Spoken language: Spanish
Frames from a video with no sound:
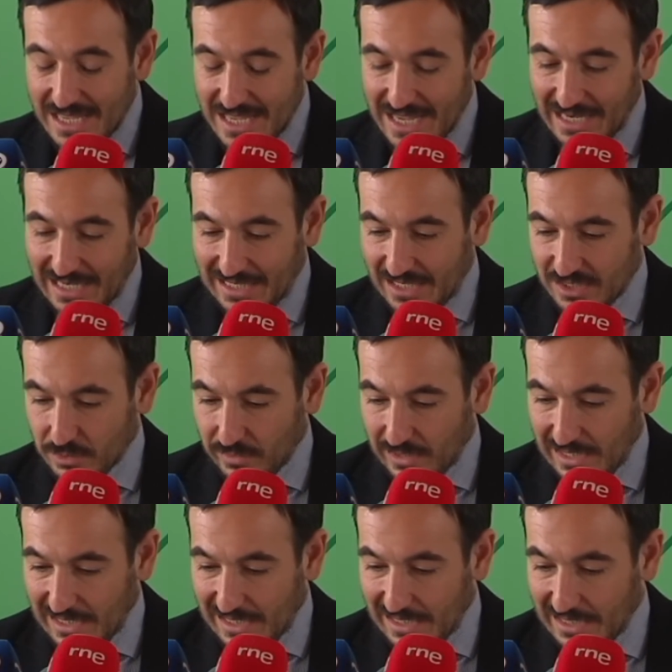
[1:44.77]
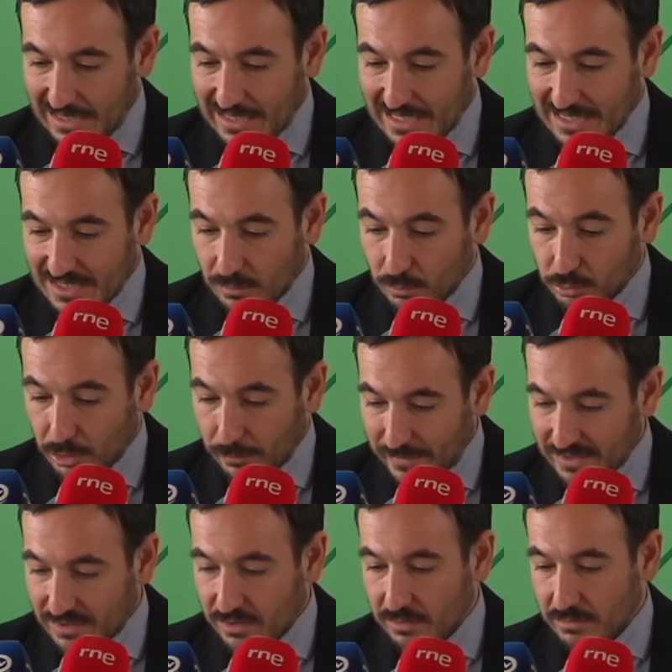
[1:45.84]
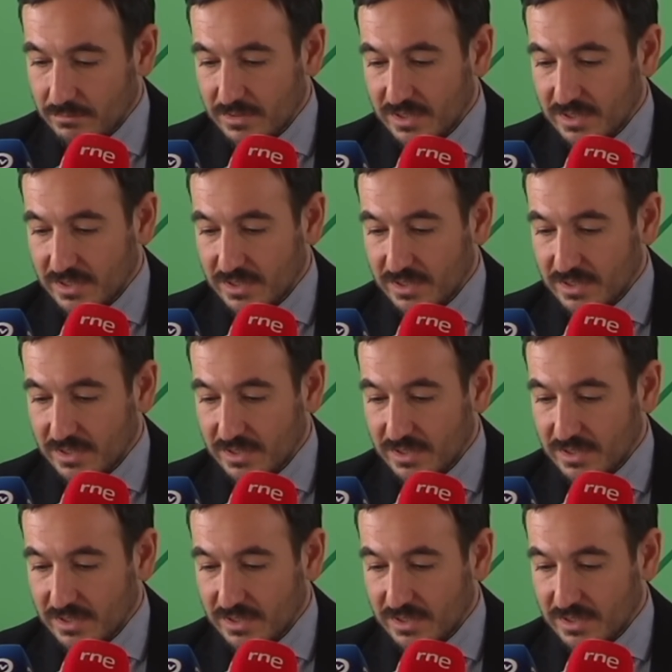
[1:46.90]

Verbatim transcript: Y en el caso del, segundo pecio,